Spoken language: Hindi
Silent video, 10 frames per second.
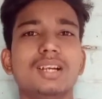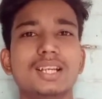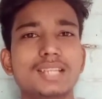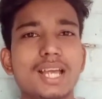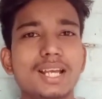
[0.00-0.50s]

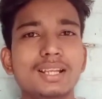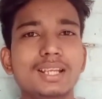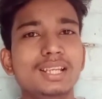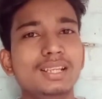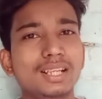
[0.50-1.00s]
हंसाएगा
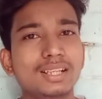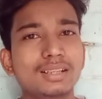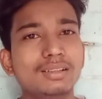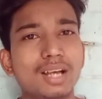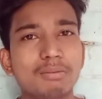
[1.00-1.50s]
नहीं
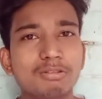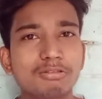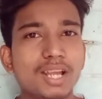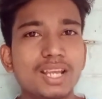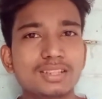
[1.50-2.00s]
लेकिन आपको
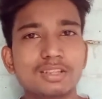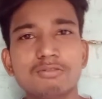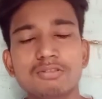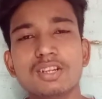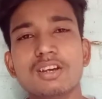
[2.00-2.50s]
रुलाएगा
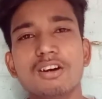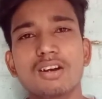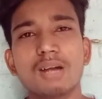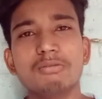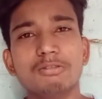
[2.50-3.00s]
ज़रूर
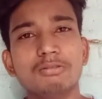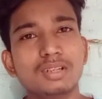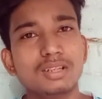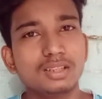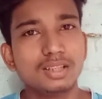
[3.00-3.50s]
और आपको
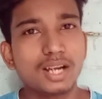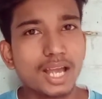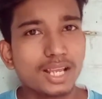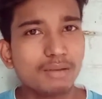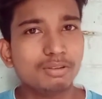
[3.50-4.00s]

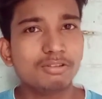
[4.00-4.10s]
डराएगा भी